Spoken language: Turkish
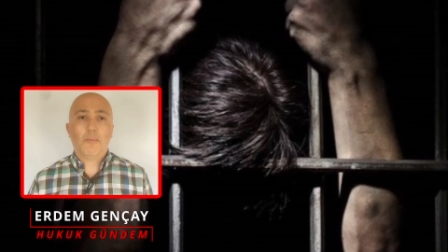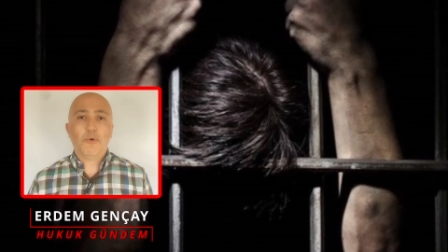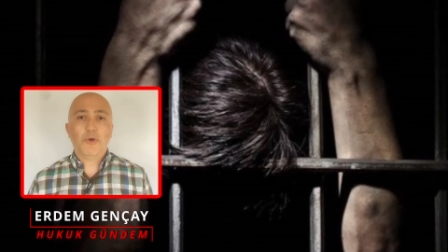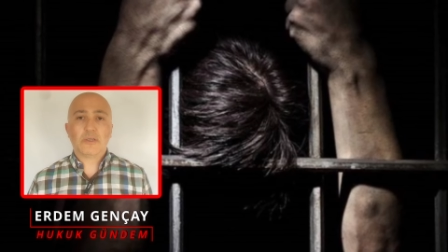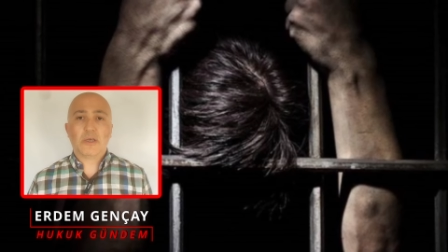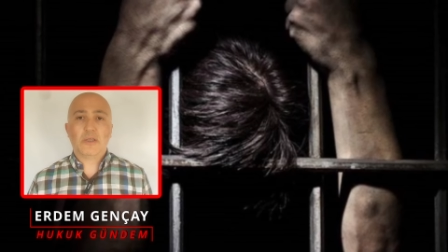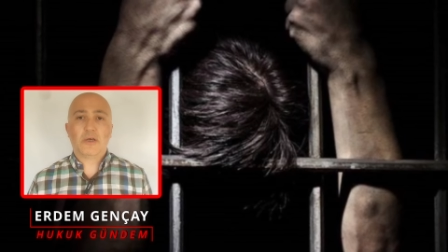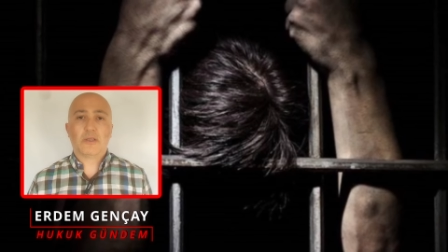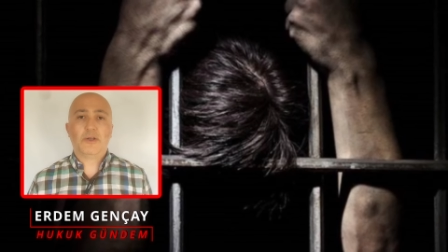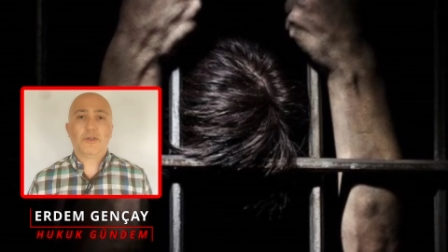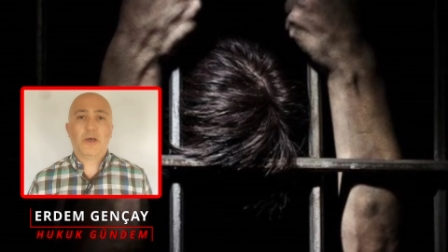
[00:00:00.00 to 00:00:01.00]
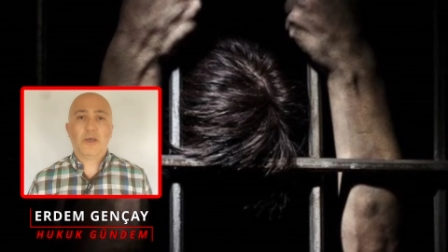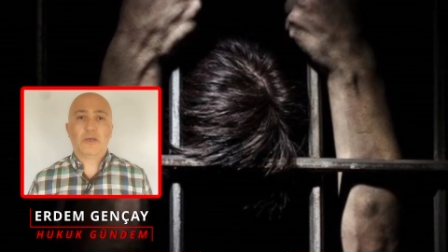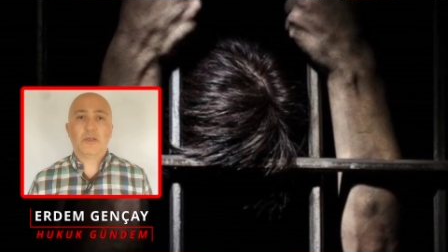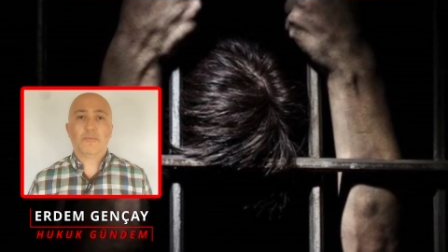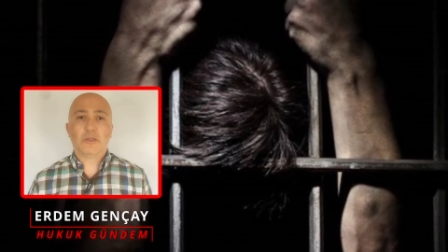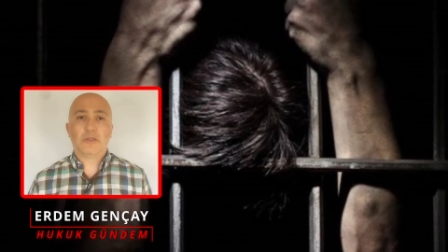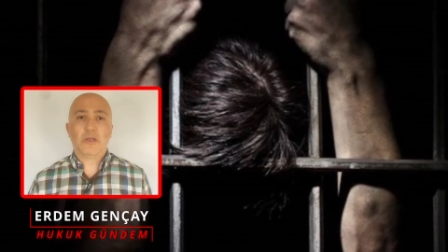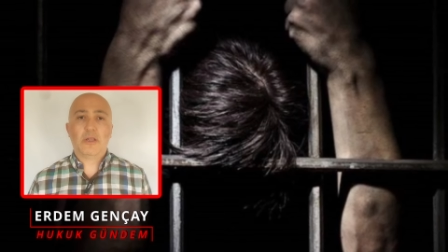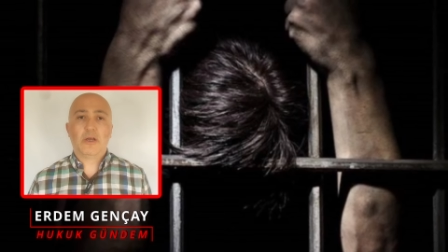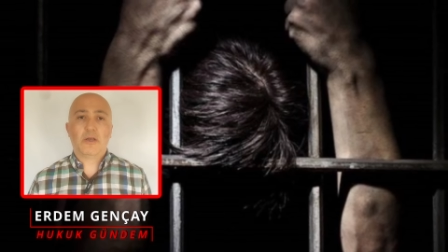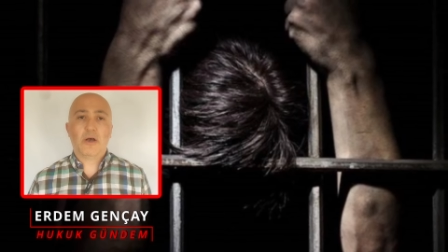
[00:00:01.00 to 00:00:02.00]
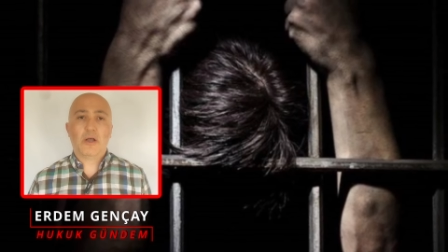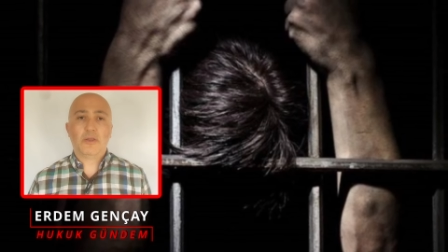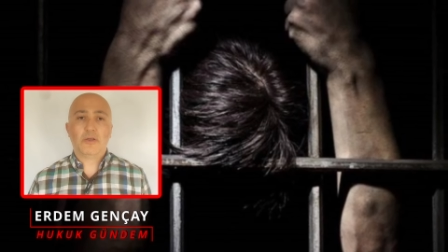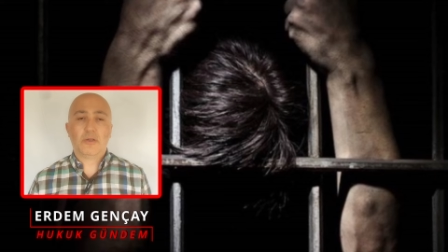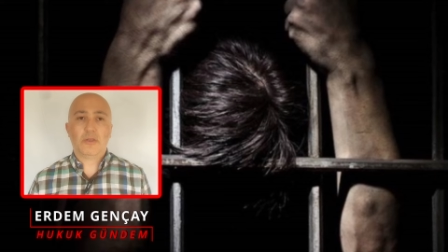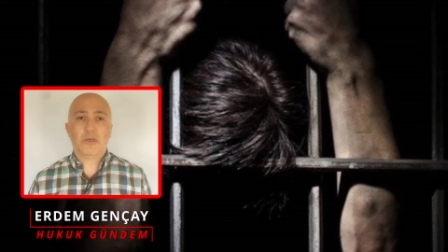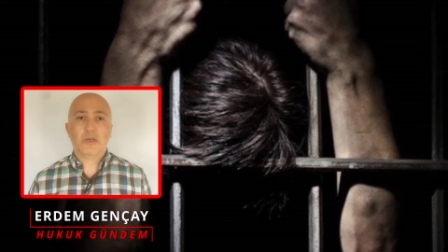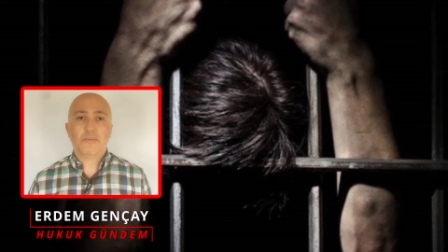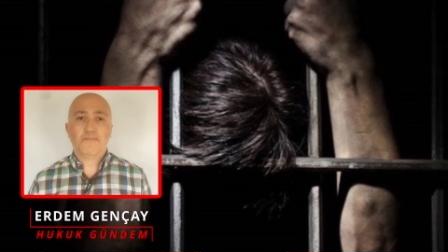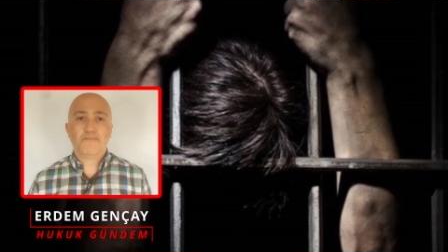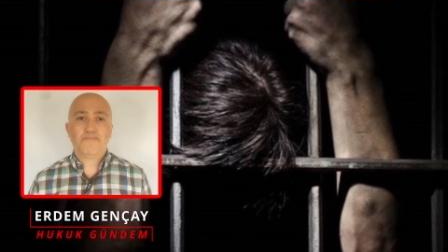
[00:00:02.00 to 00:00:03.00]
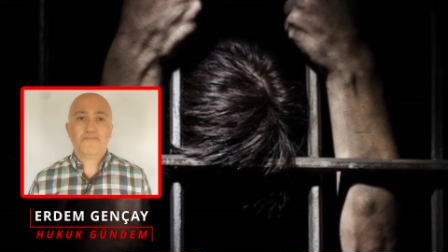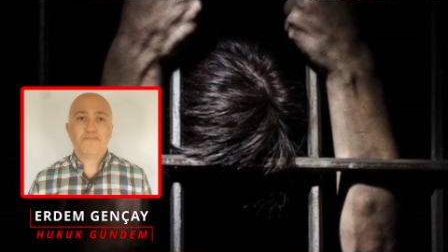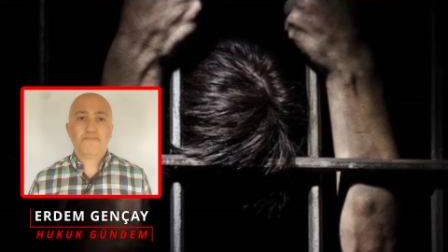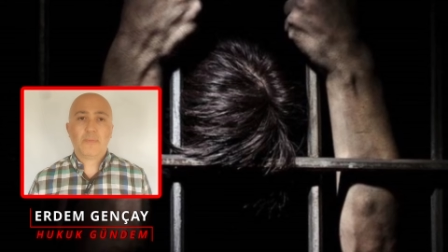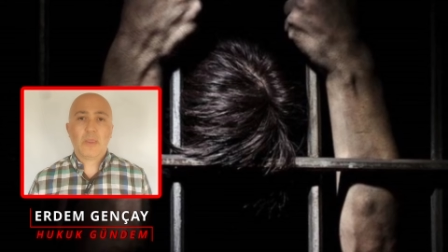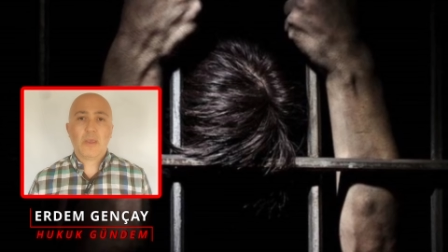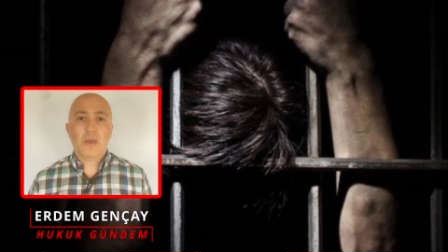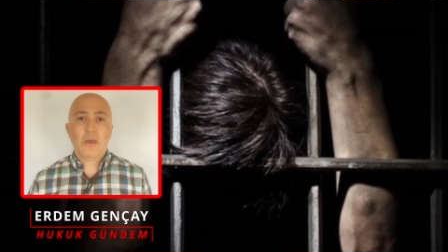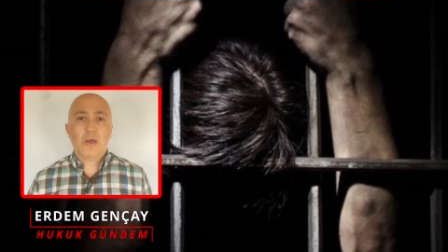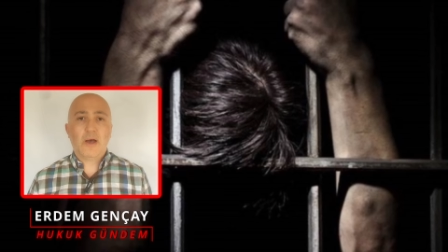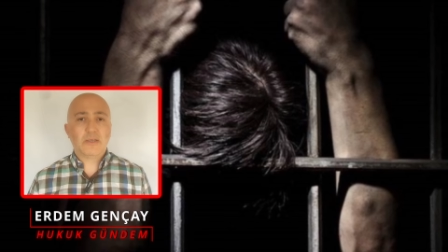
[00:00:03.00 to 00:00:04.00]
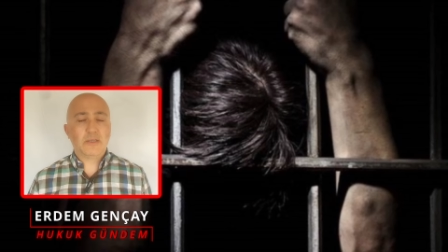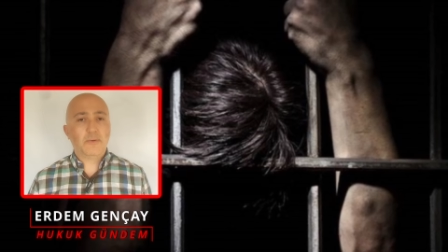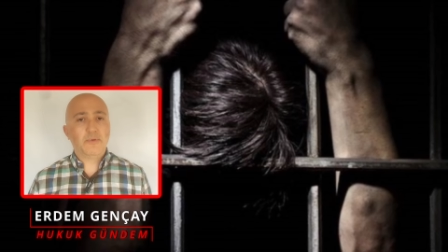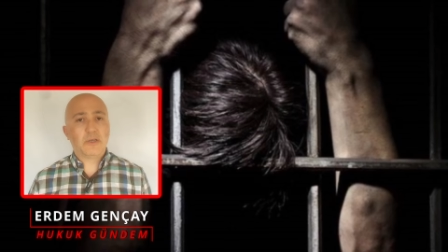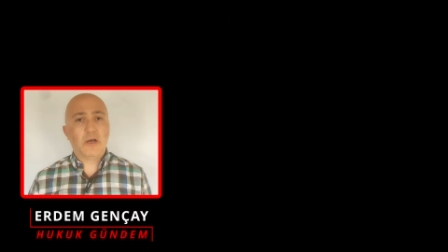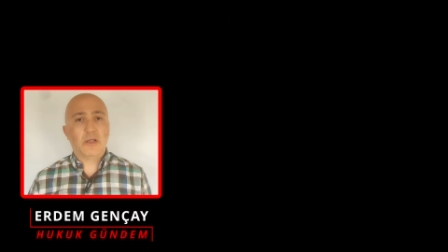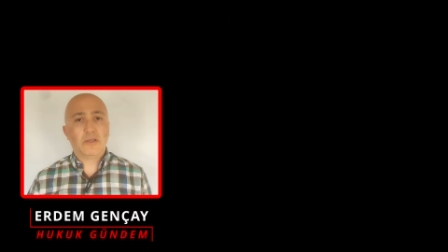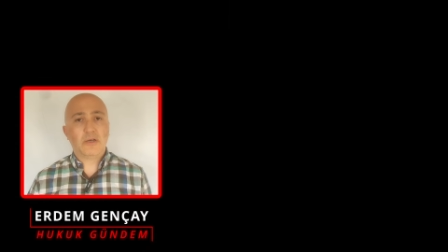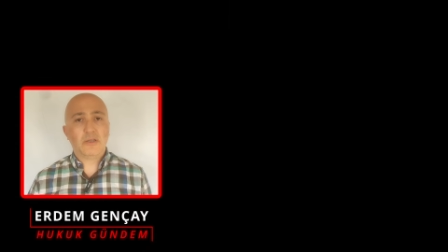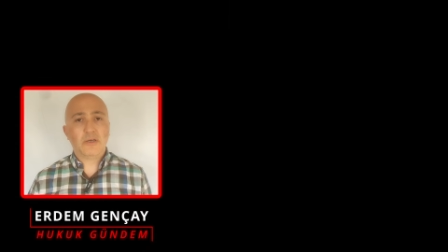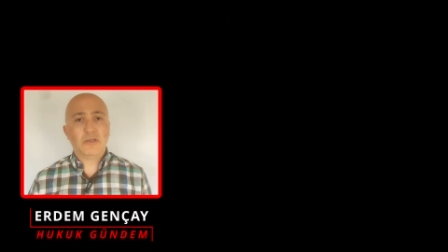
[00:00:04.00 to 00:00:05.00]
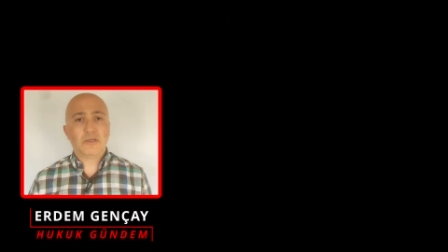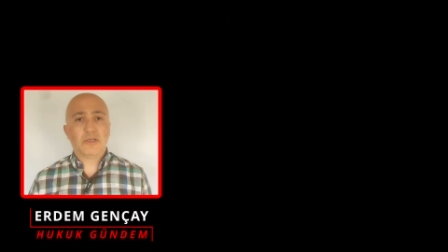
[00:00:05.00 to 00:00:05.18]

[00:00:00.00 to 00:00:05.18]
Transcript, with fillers: bu insan haklarına aykırı maddeler kaldırıldı. Aslında biz kaldırıldığını